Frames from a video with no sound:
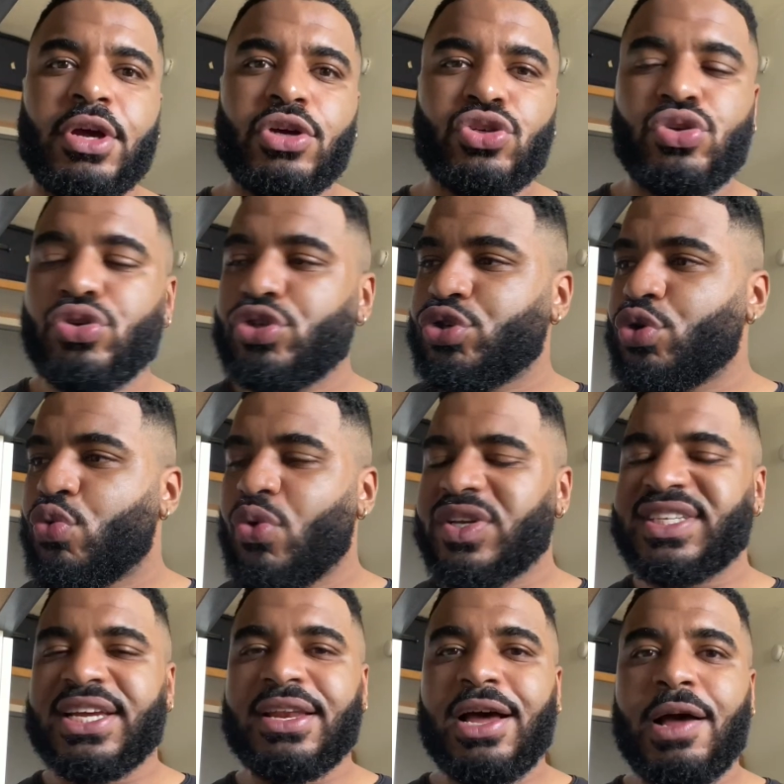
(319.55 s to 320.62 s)
je, suis
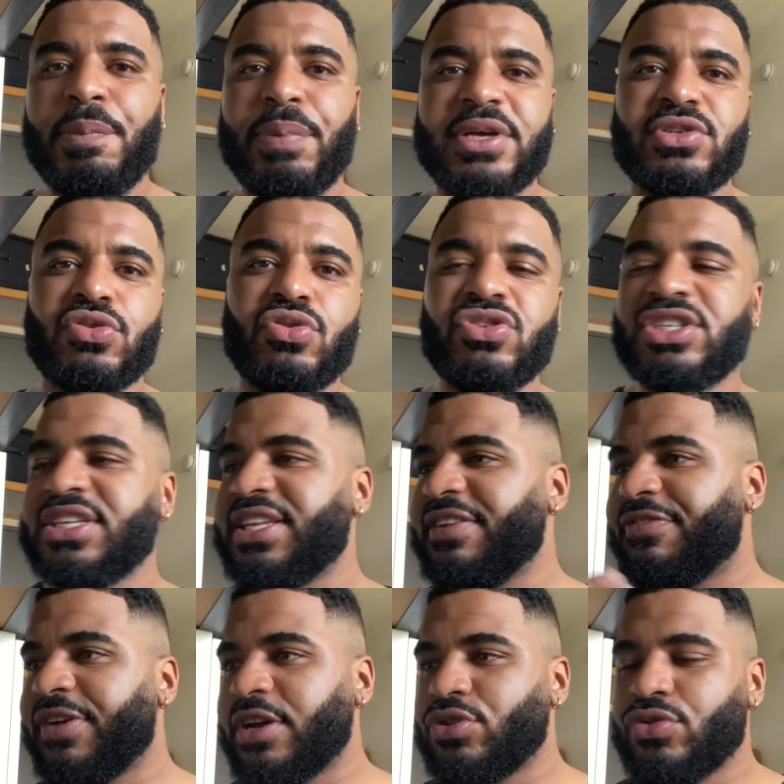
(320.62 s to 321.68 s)
coincé là parce que j'ai des
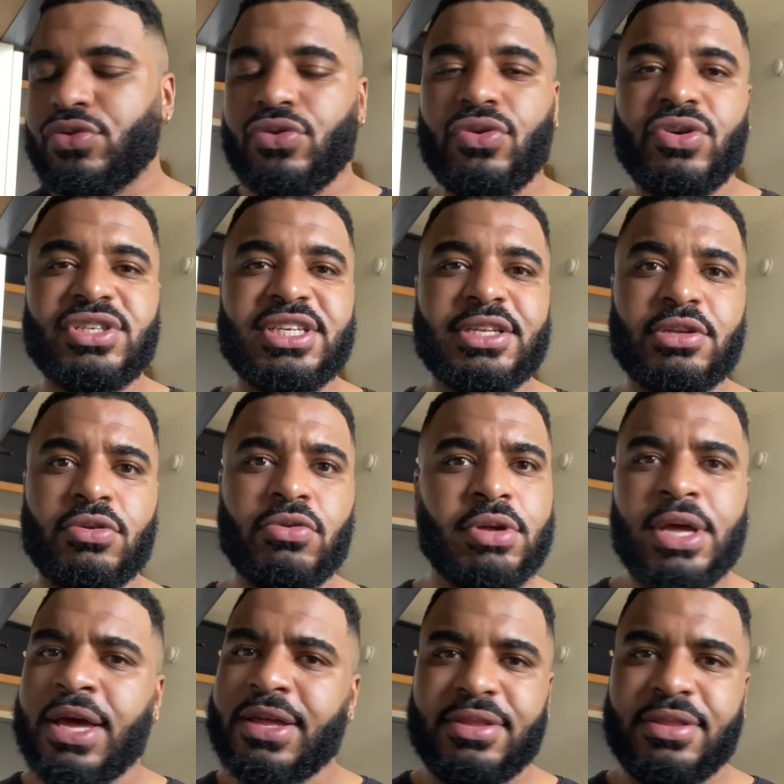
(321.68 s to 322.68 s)
factures, j'ai des trucs.